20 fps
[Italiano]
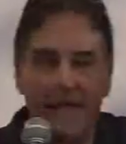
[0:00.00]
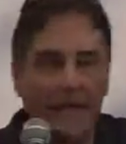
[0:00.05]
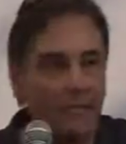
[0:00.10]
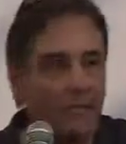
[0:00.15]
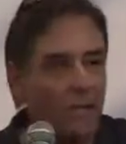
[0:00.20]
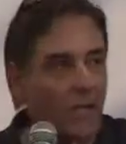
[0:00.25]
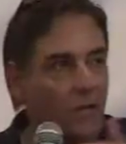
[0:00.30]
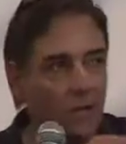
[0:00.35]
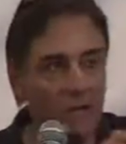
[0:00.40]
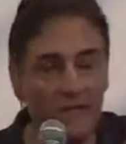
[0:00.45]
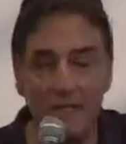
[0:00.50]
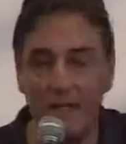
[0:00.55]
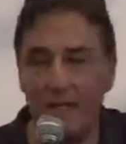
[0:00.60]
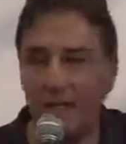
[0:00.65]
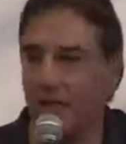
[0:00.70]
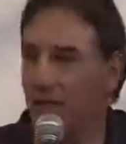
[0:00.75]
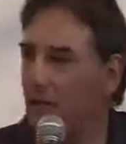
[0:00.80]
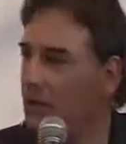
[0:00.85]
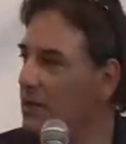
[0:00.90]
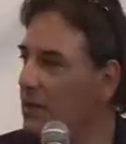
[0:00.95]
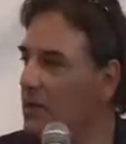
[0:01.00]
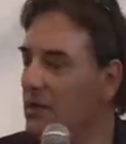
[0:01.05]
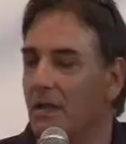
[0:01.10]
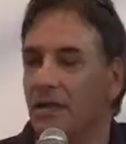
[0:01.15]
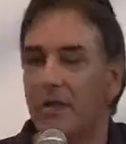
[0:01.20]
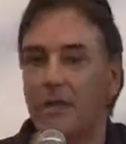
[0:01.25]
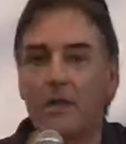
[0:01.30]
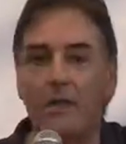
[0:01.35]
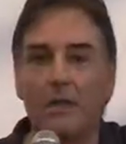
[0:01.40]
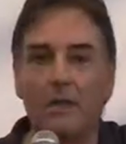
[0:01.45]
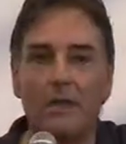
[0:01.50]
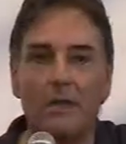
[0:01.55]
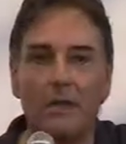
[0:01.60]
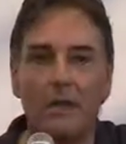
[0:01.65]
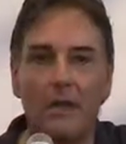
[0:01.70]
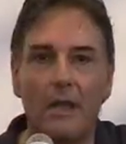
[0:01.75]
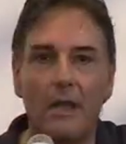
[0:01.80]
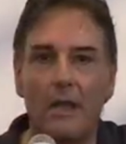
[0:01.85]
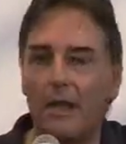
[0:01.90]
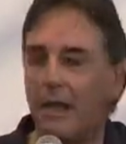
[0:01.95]
è ha cambiato traslocato sede. alcuni quindi, mesi dopo.
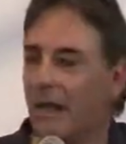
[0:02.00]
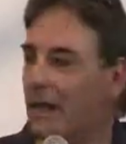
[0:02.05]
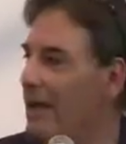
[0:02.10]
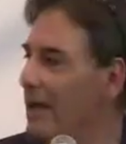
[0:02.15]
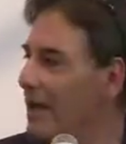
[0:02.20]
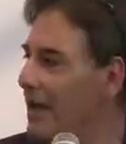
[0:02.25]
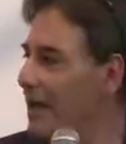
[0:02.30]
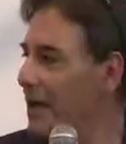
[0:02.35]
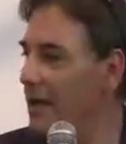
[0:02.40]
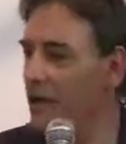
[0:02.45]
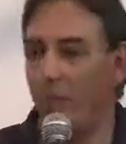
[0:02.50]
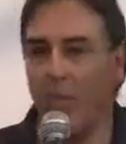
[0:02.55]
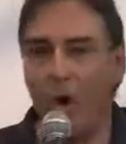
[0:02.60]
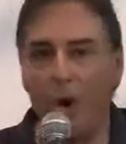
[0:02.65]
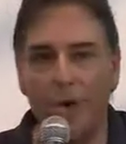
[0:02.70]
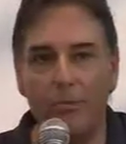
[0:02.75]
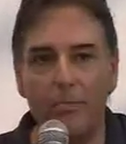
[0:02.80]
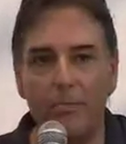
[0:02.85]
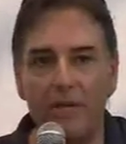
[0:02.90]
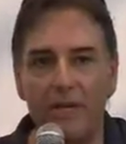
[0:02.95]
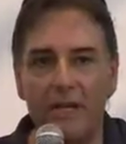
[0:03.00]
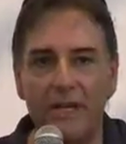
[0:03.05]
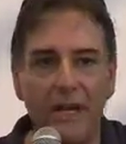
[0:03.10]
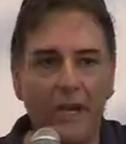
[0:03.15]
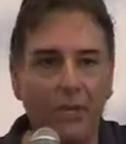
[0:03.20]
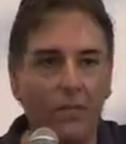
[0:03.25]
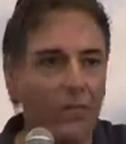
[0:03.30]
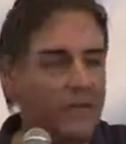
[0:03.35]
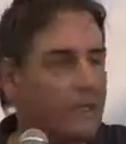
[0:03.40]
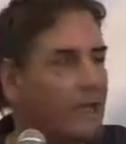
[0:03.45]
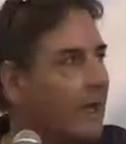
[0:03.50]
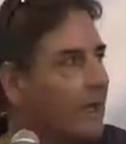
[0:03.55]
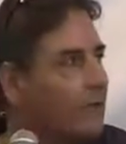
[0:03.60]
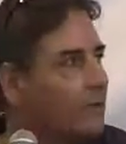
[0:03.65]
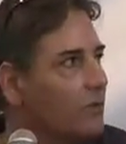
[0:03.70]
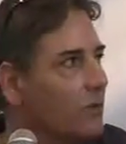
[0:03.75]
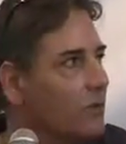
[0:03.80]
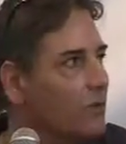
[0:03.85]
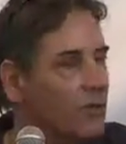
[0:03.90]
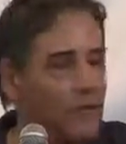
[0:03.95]
Eh, mobili e
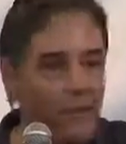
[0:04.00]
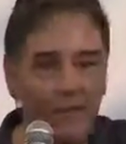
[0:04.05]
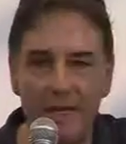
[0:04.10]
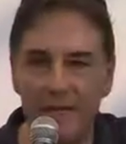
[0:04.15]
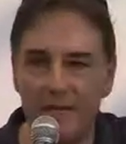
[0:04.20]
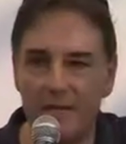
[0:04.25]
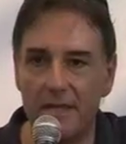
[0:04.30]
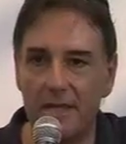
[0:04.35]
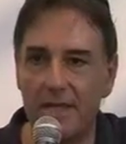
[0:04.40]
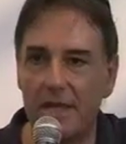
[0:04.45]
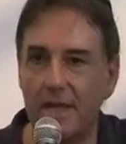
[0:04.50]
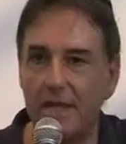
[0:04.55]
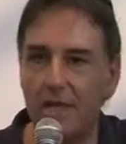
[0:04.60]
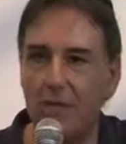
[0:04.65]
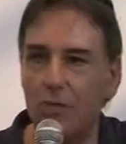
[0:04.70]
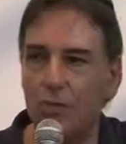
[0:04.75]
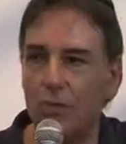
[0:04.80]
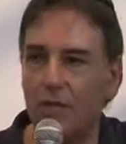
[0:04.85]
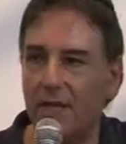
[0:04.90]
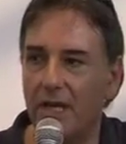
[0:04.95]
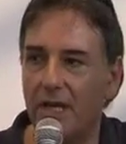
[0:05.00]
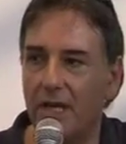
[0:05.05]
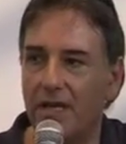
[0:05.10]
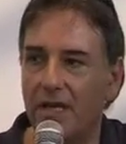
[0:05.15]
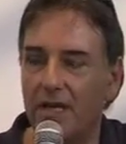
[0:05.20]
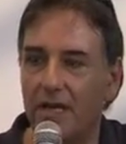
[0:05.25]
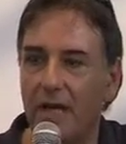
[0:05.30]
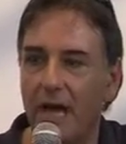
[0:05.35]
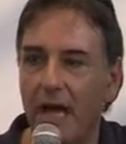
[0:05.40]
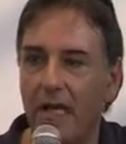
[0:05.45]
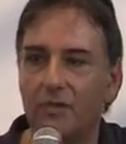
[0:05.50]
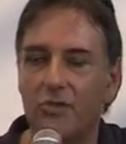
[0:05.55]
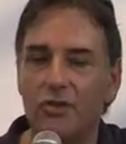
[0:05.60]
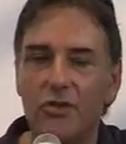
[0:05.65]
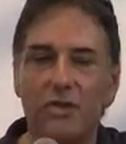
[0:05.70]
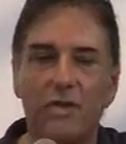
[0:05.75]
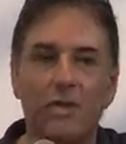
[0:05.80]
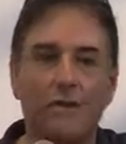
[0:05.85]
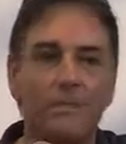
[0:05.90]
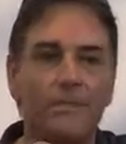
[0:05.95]
quant'altro poteva essere utile
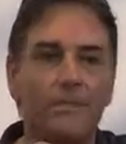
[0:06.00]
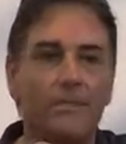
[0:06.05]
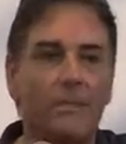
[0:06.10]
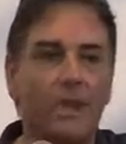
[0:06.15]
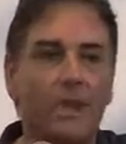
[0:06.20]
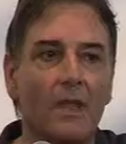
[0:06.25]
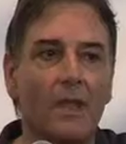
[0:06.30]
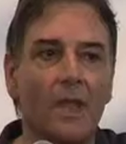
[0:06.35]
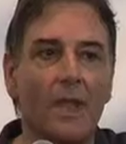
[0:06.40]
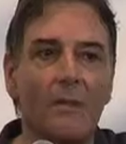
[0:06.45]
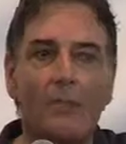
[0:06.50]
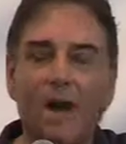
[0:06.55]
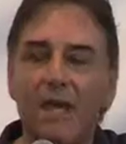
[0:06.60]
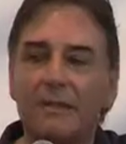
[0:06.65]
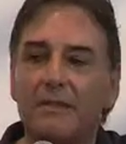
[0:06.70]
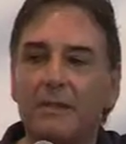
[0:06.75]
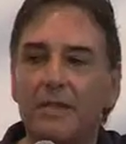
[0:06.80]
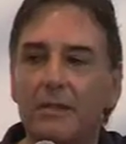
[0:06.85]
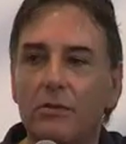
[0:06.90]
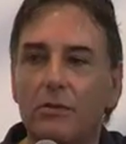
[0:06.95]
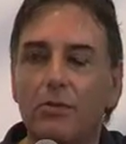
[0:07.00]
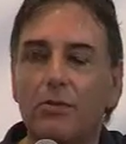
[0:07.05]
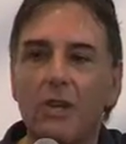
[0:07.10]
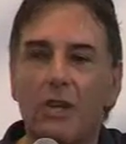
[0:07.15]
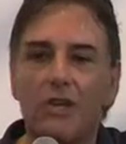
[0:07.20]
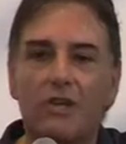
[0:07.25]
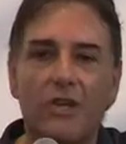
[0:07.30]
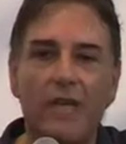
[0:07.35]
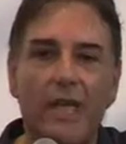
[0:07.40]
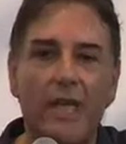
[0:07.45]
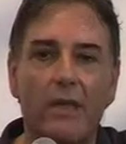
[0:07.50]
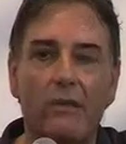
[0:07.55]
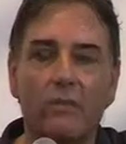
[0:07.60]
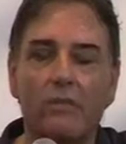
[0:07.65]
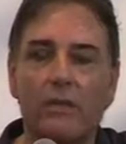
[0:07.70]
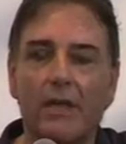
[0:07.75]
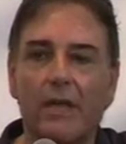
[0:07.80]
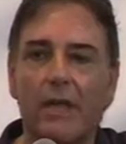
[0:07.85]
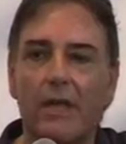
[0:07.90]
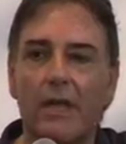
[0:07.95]
all'indagine. Ma addirittura c'è
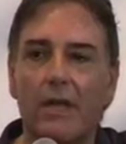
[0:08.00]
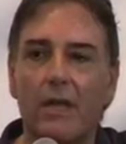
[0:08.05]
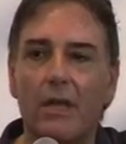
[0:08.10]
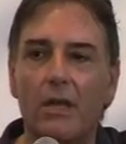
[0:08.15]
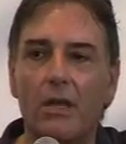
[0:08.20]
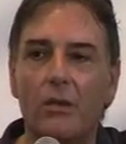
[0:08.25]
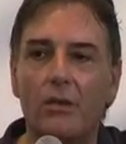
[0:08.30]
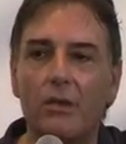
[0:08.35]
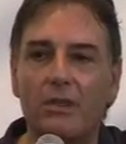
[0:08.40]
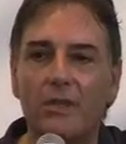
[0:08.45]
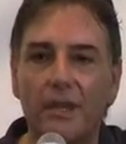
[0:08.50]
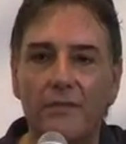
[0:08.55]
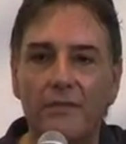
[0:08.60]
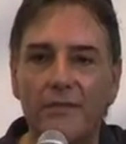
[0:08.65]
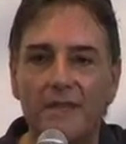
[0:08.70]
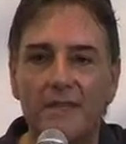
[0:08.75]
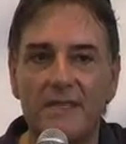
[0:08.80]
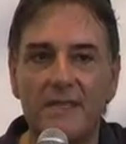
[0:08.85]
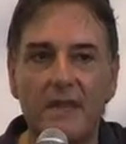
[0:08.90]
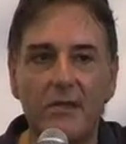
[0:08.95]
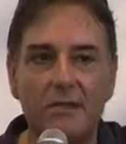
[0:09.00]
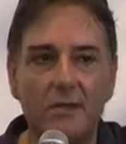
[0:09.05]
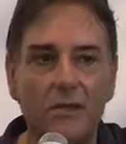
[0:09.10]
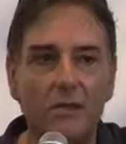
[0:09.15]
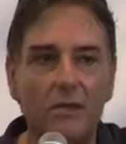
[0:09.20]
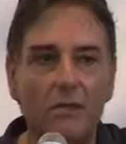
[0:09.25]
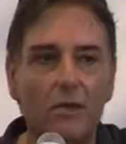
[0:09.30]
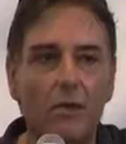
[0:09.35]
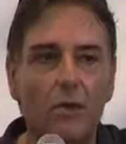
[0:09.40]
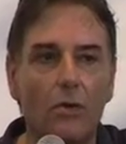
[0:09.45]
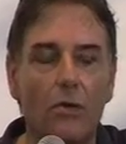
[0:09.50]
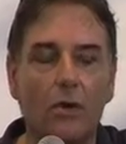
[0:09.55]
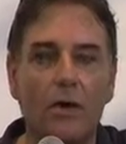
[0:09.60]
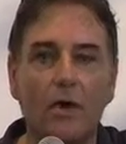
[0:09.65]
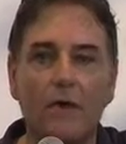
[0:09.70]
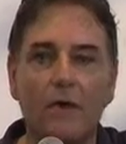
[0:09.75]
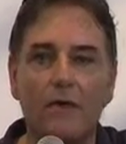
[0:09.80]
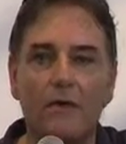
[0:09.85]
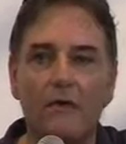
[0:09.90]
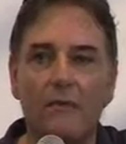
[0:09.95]
un, eh, un'intervista video
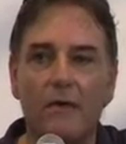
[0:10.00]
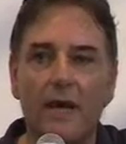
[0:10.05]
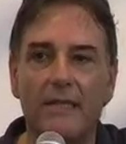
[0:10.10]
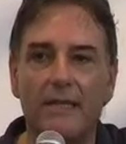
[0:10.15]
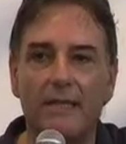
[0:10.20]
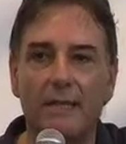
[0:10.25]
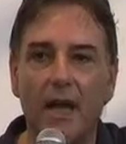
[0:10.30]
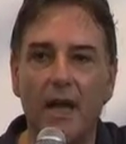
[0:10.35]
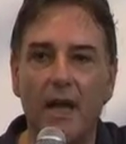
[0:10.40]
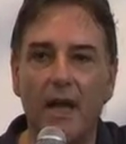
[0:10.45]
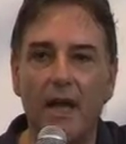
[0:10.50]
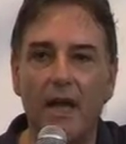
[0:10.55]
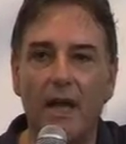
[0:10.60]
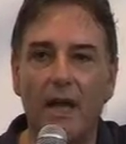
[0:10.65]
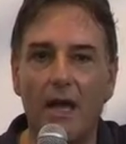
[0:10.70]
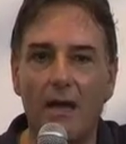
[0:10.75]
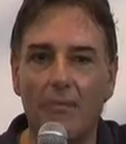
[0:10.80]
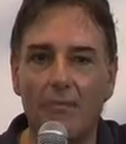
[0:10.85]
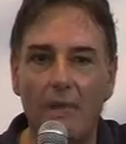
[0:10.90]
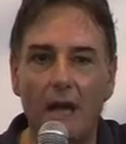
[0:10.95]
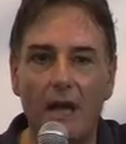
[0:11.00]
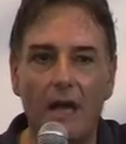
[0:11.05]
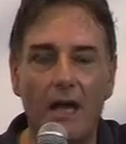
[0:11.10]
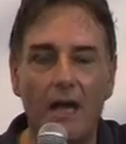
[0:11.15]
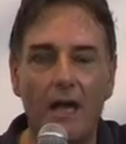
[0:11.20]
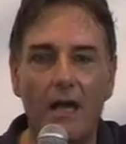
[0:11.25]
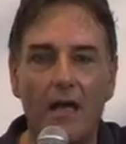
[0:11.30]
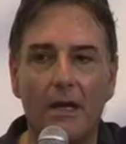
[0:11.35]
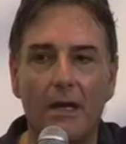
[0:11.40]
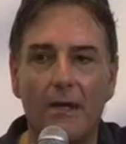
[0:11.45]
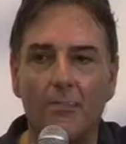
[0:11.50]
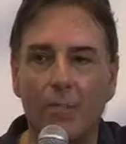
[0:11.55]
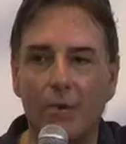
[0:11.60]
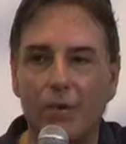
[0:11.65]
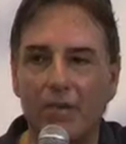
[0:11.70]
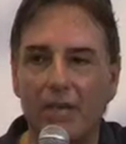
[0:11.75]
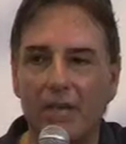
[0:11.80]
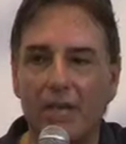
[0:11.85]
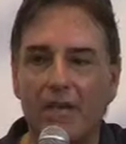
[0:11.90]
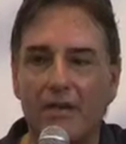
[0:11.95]
eh, fatta al, al,
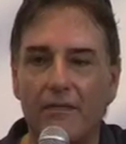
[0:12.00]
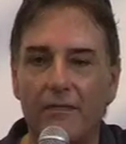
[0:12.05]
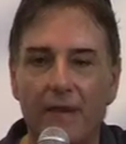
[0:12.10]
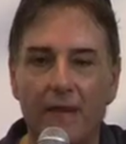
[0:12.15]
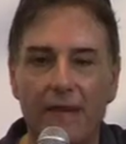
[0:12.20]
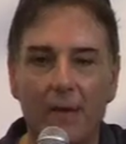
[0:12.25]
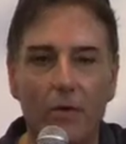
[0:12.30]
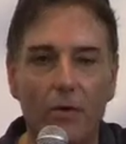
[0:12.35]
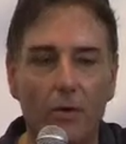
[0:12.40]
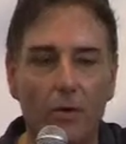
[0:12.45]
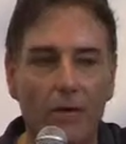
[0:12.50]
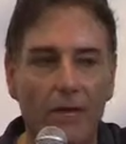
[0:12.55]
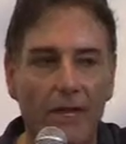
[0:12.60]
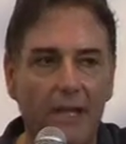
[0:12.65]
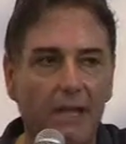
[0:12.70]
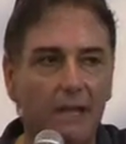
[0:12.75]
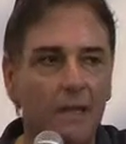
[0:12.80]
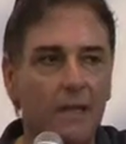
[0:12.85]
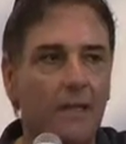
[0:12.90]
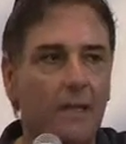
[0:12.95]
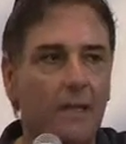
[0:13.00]
portiere a Vanagore